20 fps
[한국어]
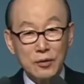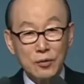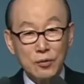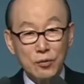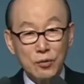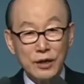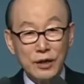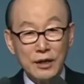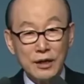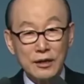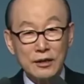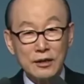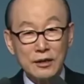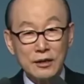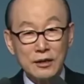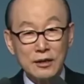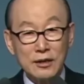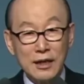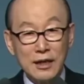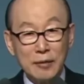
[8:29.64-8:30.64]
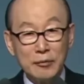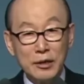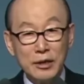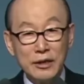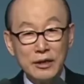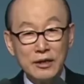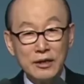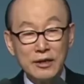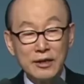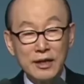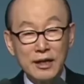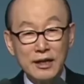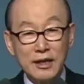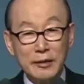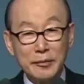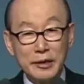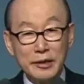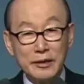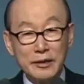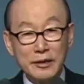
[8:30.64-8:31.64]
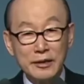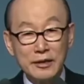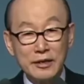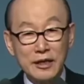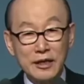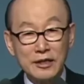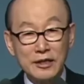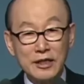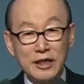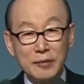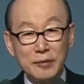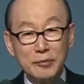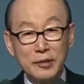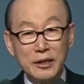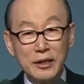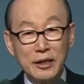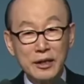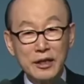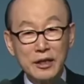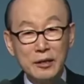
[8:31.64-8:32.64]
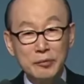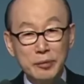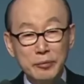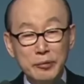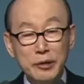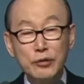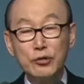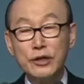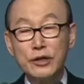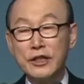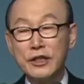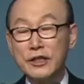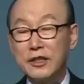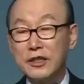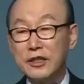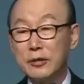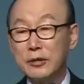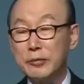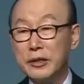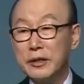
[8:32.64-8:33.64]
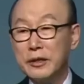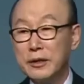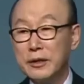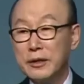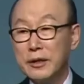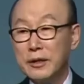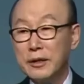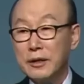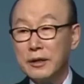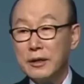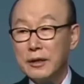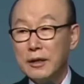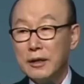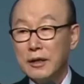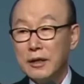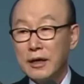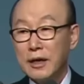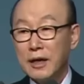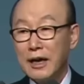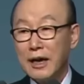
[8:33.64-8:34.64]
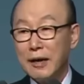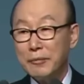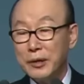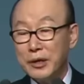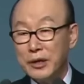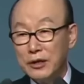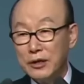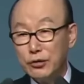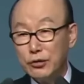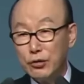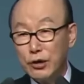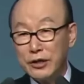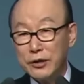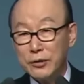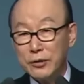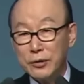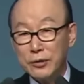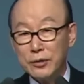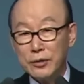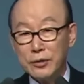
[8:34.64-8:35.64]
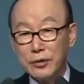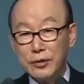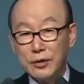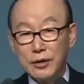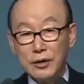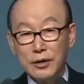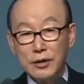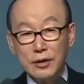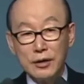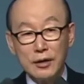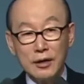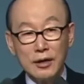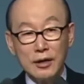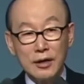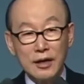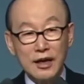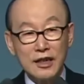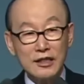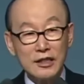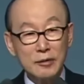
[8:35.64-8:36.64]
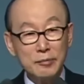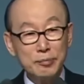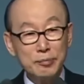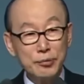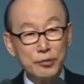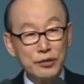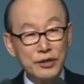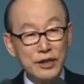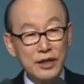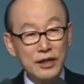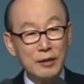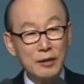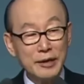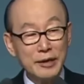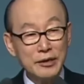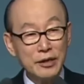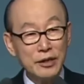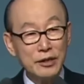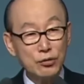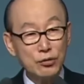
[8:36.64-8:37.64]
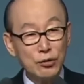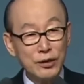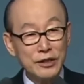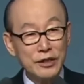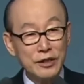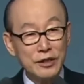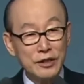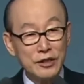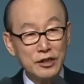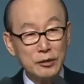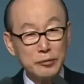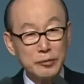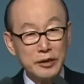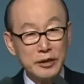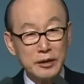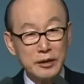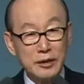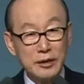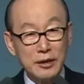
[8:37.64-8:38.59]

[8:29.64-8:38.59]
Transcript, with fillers: 우리가 남을 이끌어 가려면 다른 사람들에게 기쁨을 줘야 되는 것입니다. 감격을 줘야 되고 가슴 뿌듯하게 만들어 줘야 되는 것입니다.